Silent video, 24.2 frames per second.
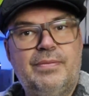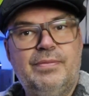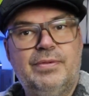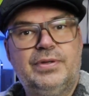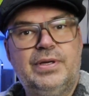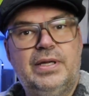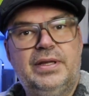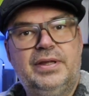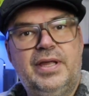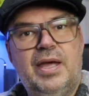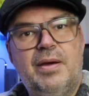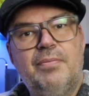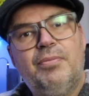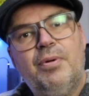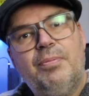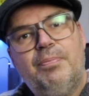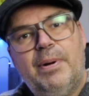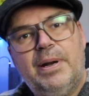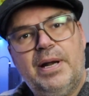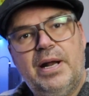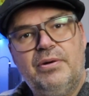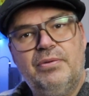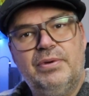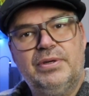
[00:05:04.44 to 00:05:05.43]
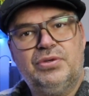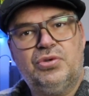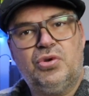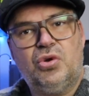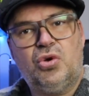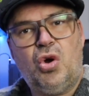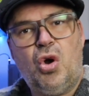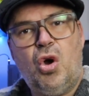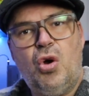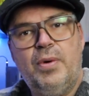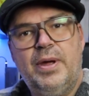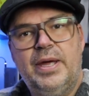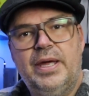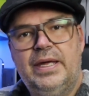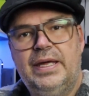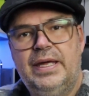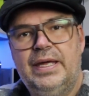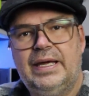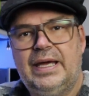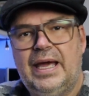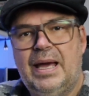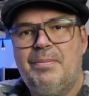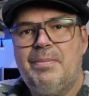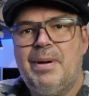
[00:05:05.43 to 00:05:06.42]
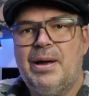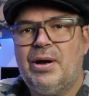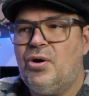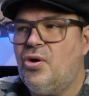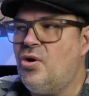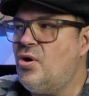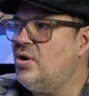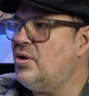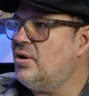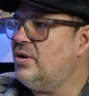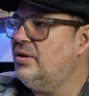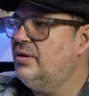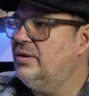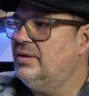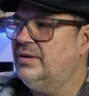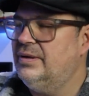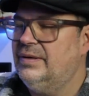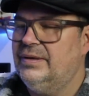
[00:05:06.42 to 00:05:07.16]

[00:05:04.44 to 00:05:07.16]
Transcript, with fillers: damos el tiempo para nuestro hobby y qué mejor